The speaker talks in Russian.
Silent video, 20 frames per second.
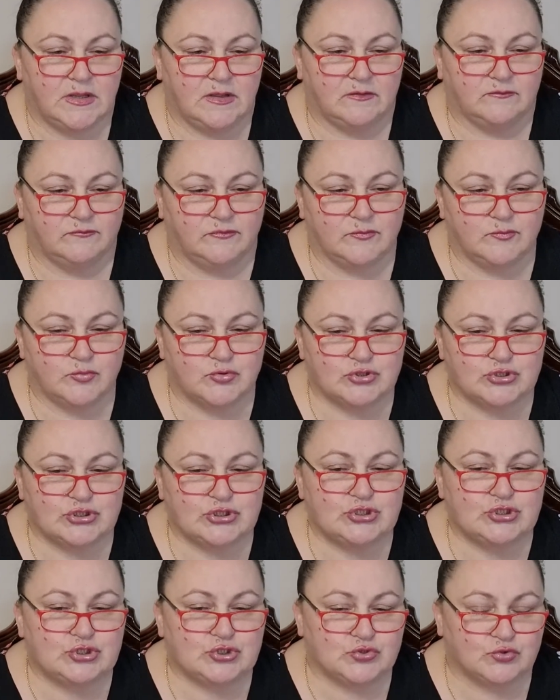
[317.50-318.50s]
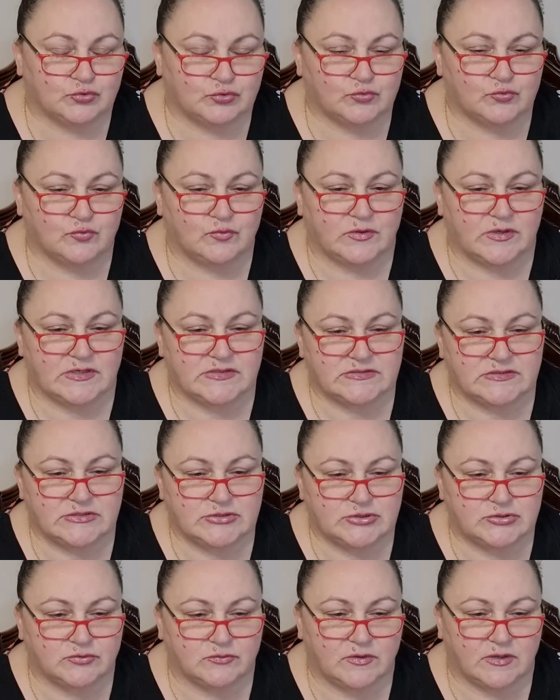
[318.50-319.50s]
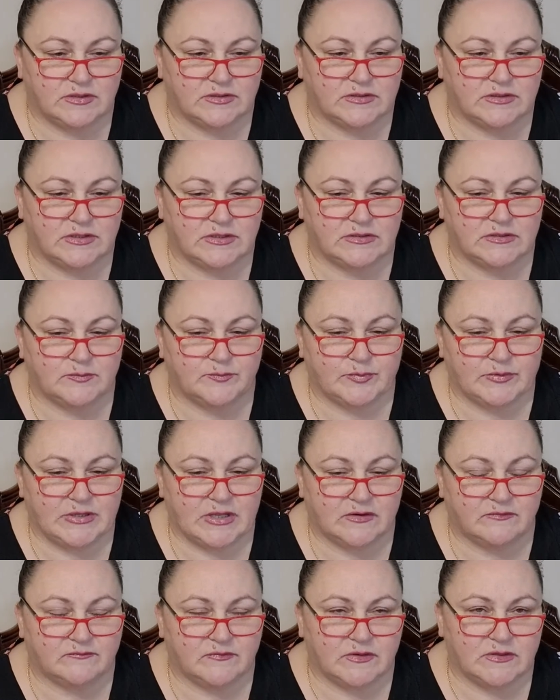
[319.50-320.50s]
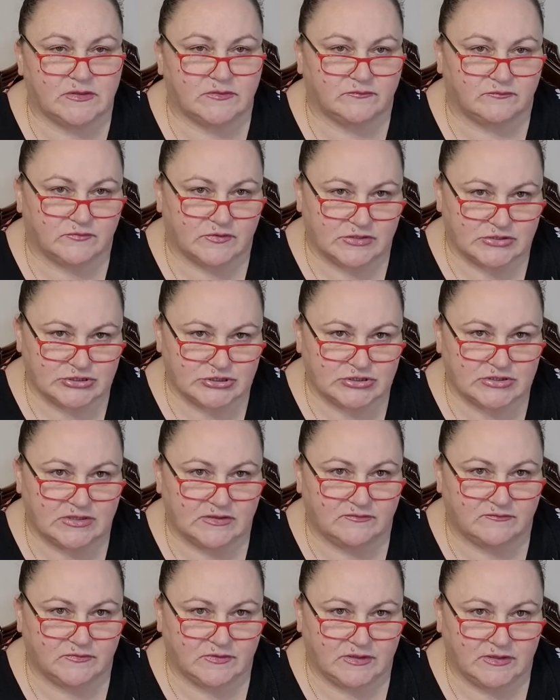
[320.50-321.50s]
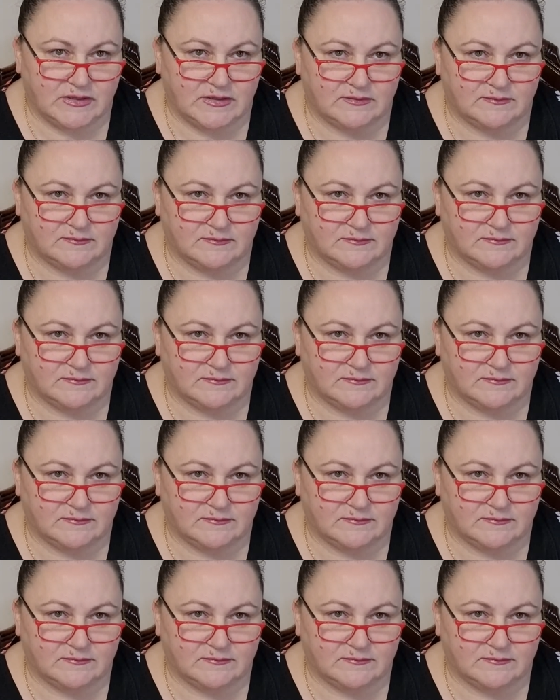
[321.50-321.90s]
вы можете четко указать, что конкретно подорвало ваше доверие.